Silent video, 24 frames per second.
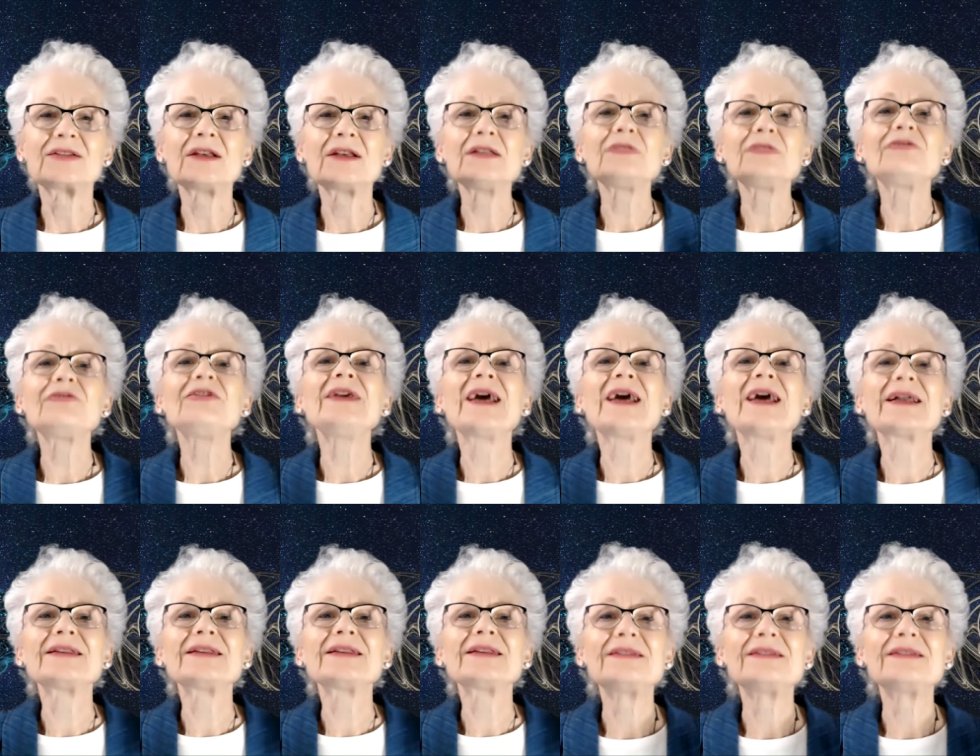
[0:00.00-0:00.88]
sind
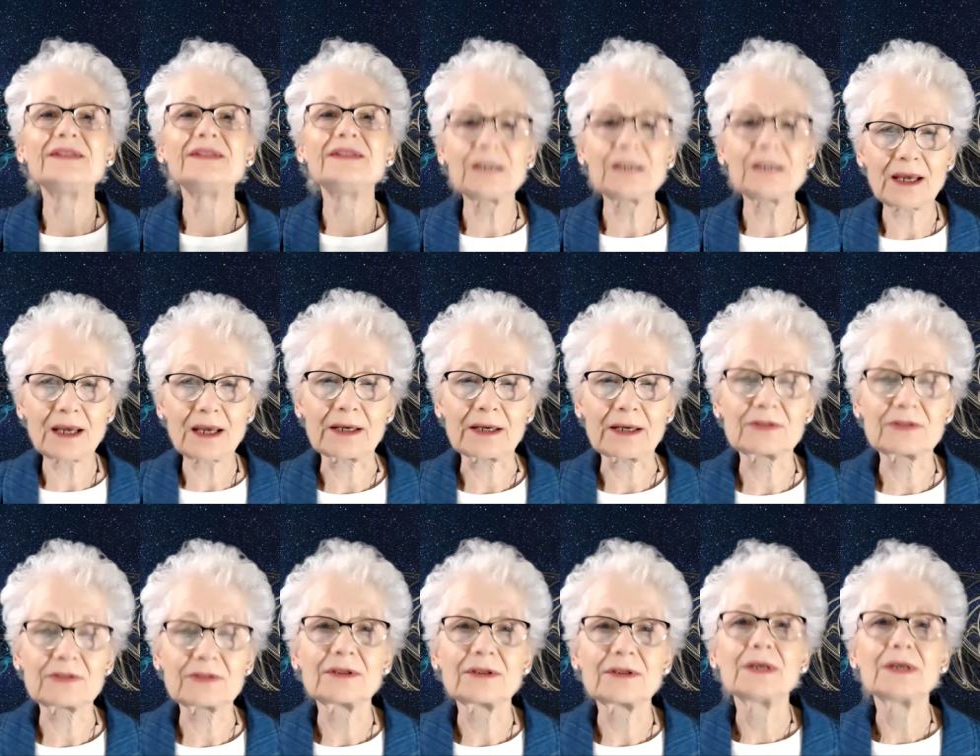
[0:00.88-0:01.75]
wir
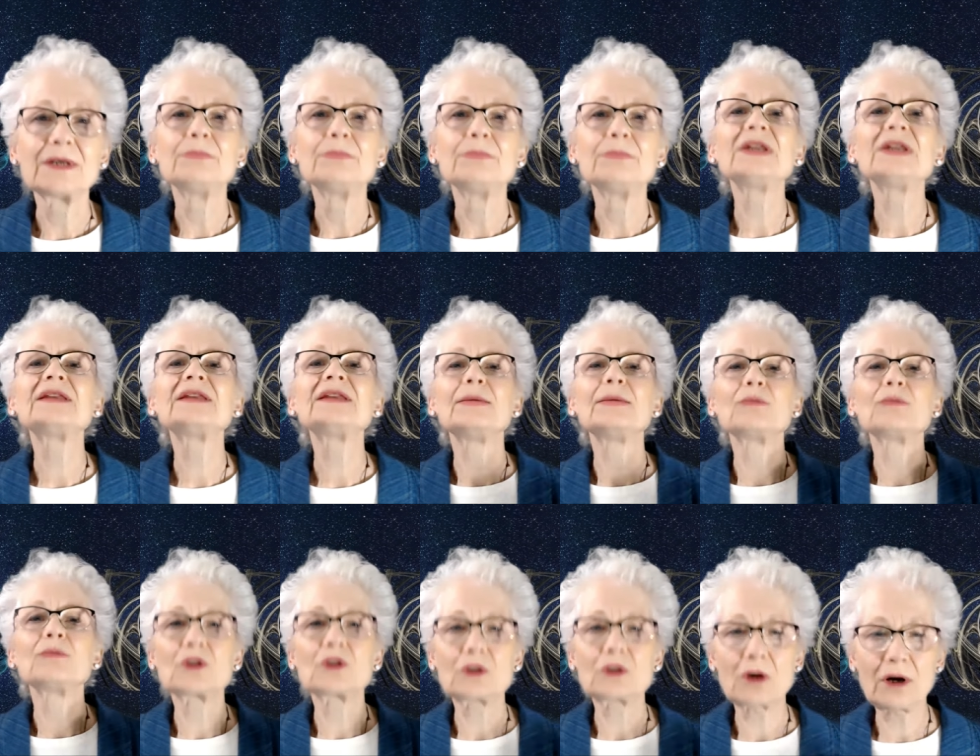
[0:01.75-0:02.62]
direkt mit
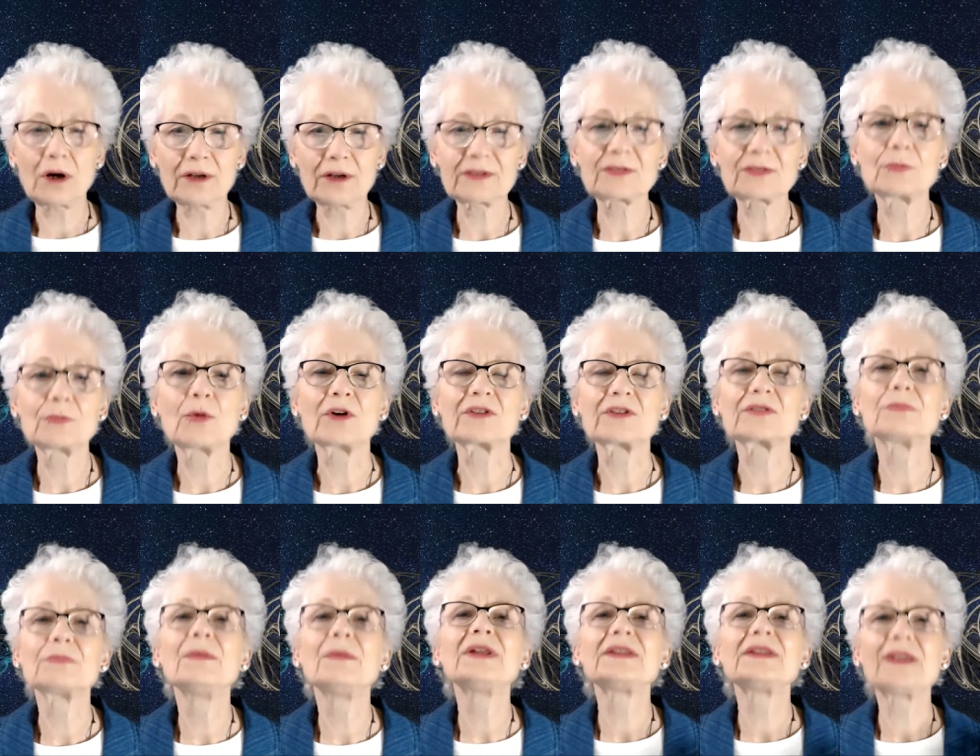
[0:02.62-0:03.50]
dem
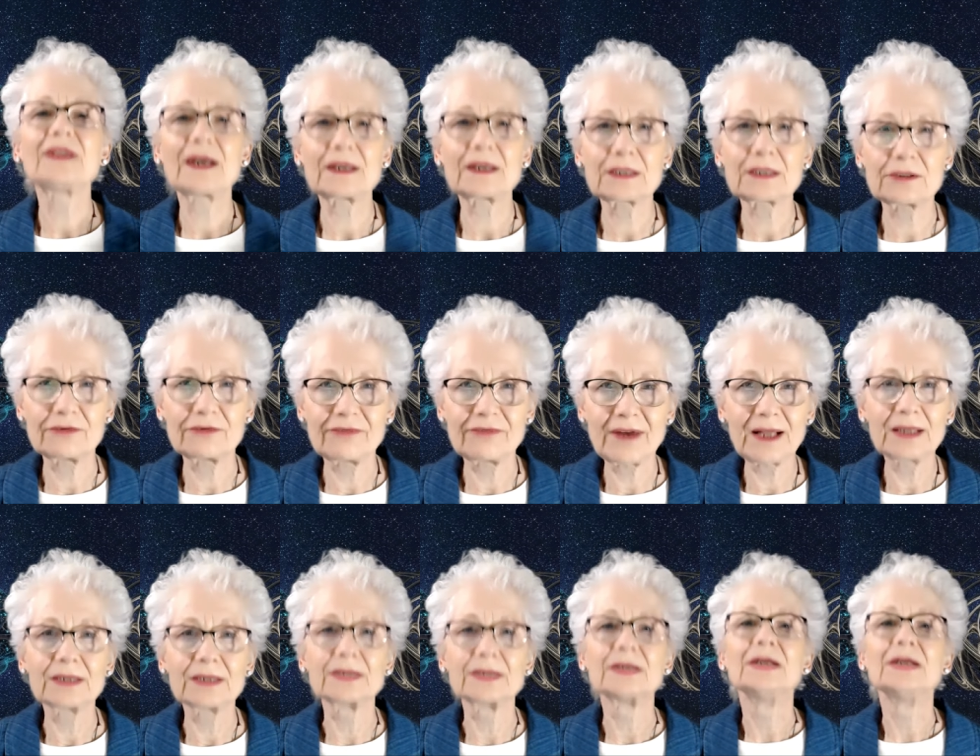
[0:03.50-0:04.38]
Kosmos, mit der
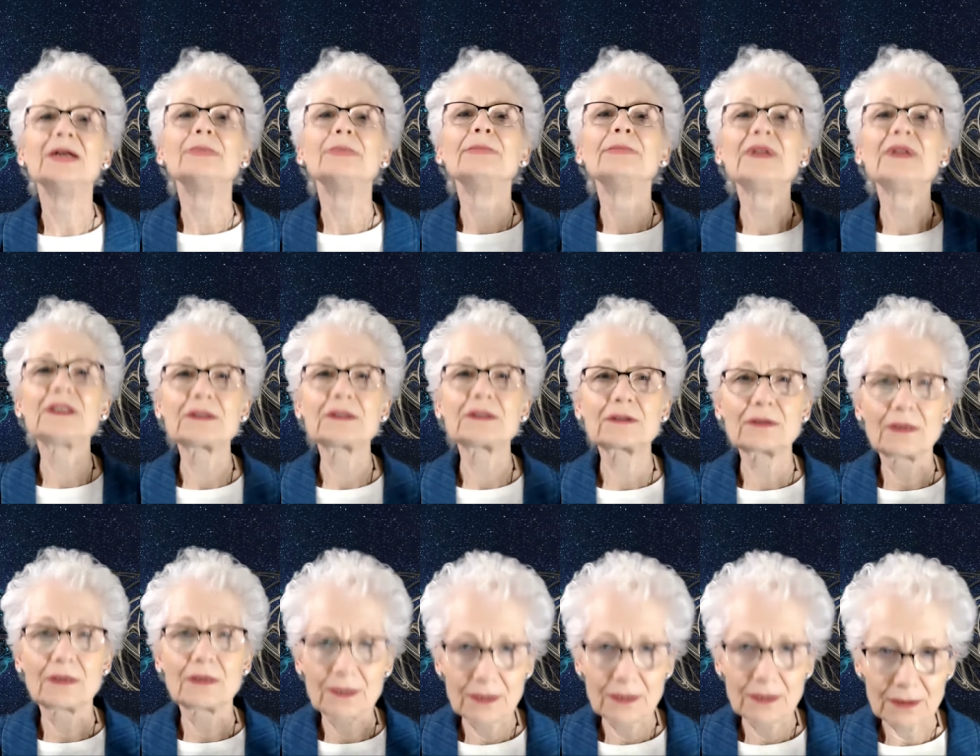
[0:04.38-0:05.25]
Quelle,
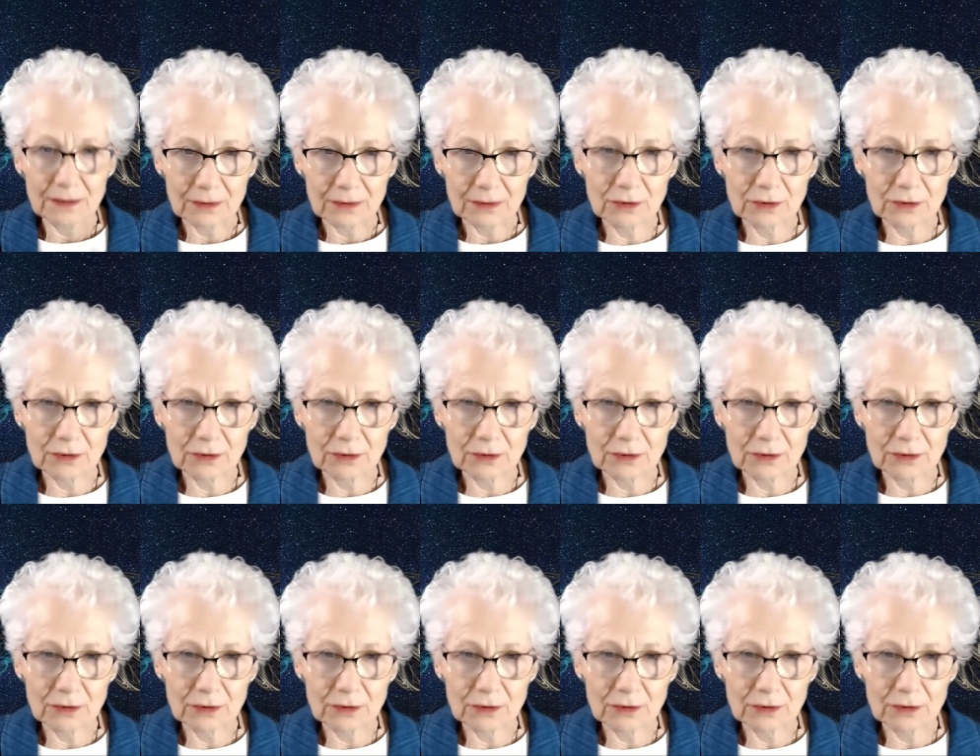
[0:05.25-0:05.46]
mit